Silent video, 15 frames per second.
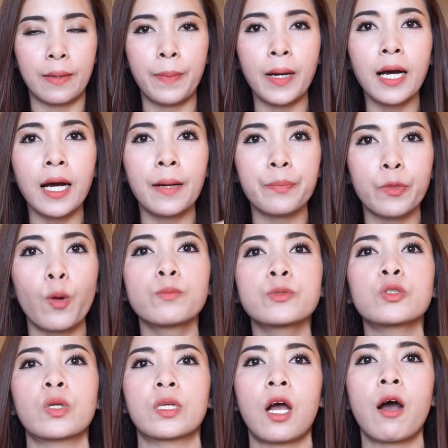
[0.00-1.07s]
เพิ่มนม
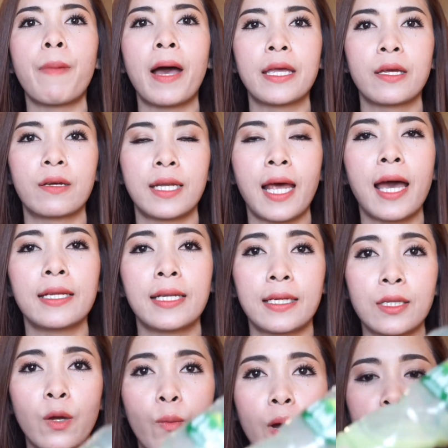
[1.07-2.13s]
สดเข้าไปก็ได้นะ
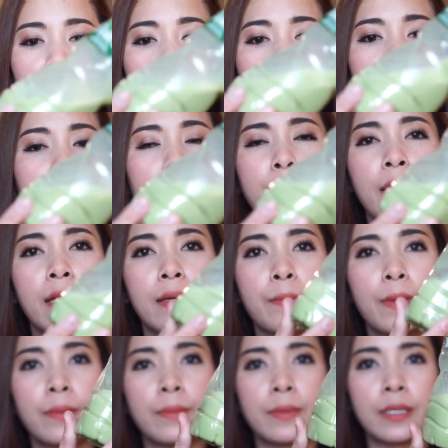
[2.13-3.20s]
แต่ว่าตัวเป้ไม่
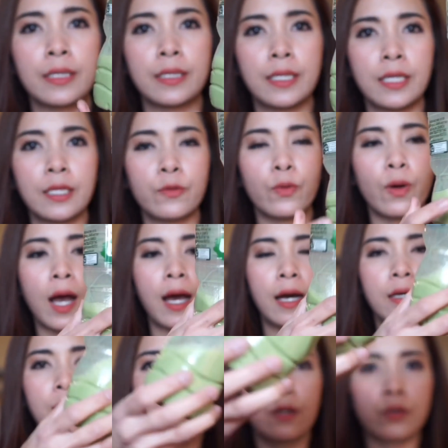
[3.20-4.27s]
ไม่มีนี่ดูค่ะ
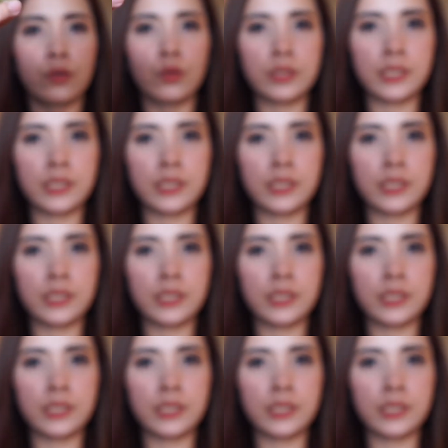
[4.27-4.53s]
ดู